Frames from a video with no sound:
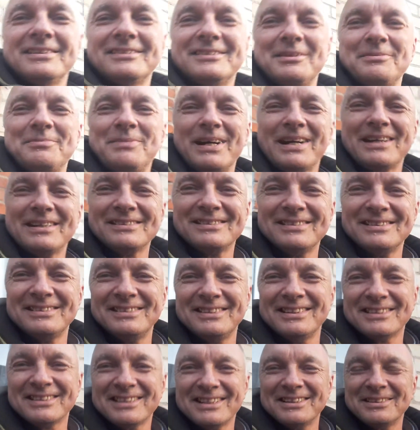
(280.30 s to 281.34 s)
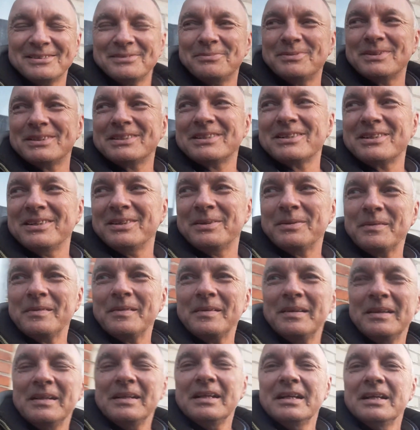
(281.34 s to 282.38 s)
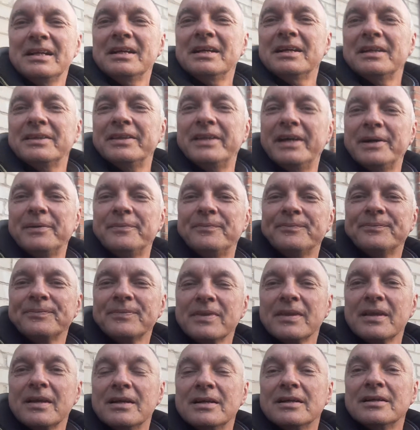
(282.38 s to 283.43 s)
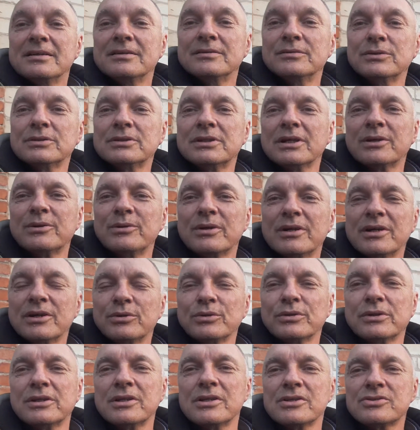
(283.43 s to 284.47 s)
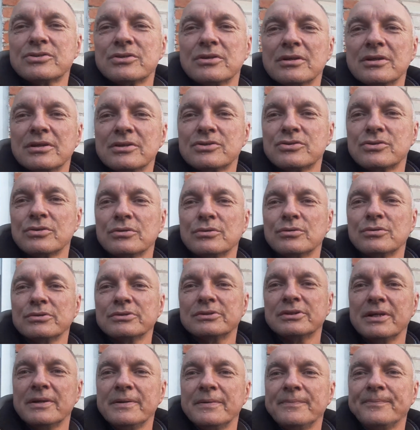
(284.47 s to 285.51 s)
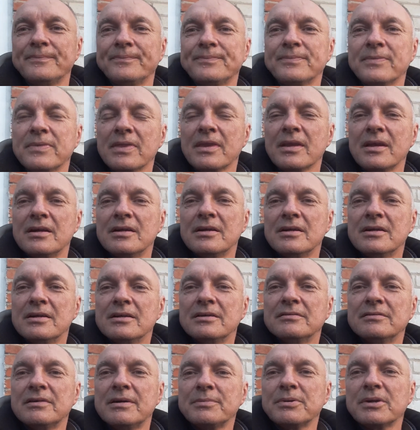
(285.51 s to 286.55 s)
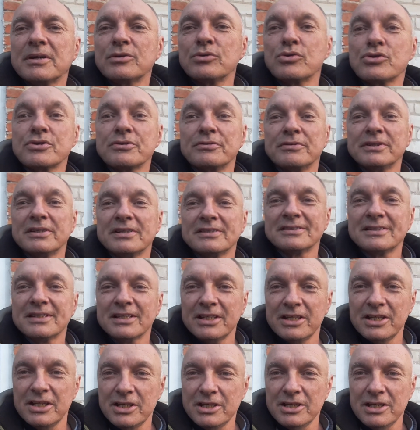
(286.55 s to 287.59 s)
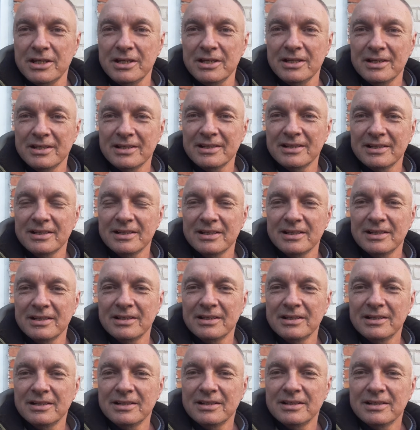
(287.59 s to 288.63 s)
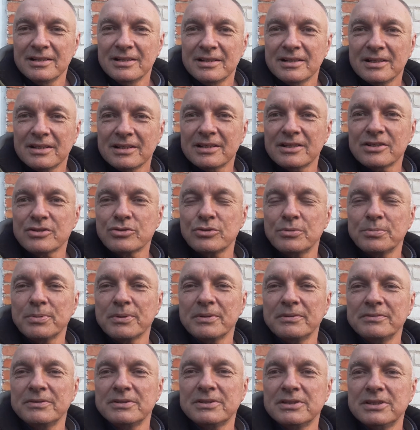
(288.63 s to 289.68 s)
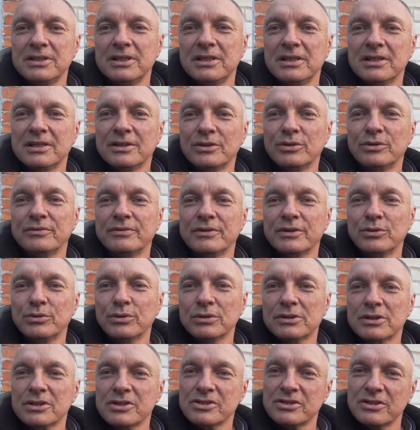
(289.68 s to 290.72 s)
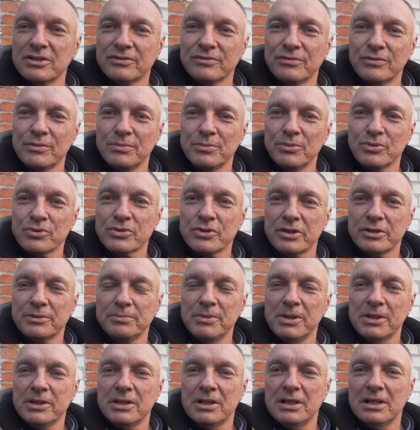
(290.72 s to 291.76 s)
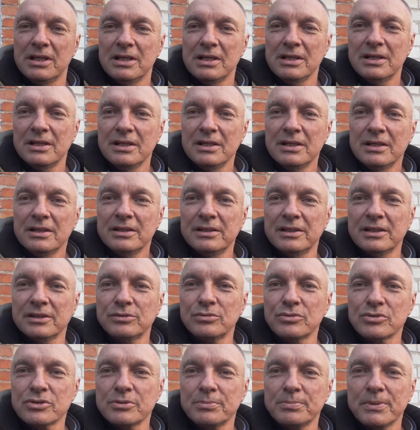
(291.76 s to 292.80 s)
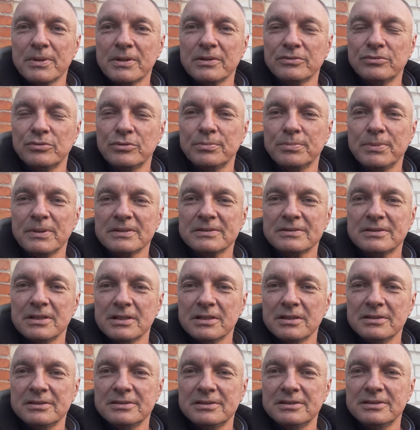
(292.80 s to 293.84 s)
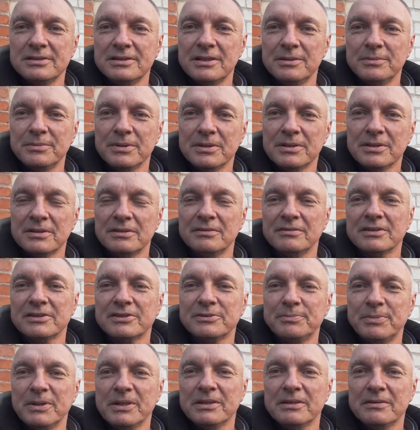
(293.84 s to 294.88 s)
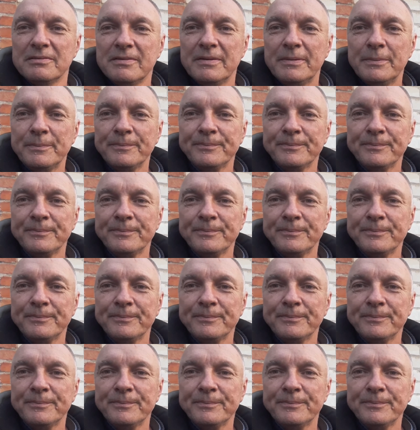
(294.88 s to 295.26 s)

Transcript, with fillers: Собака соседская забежала. Да. Вот такой короткий отчет, друзья. Вам хорошего настроения. Хорошо провести Новый год. Рождество мы уже отметили. Я тоже праздную по старой системе, 25-го.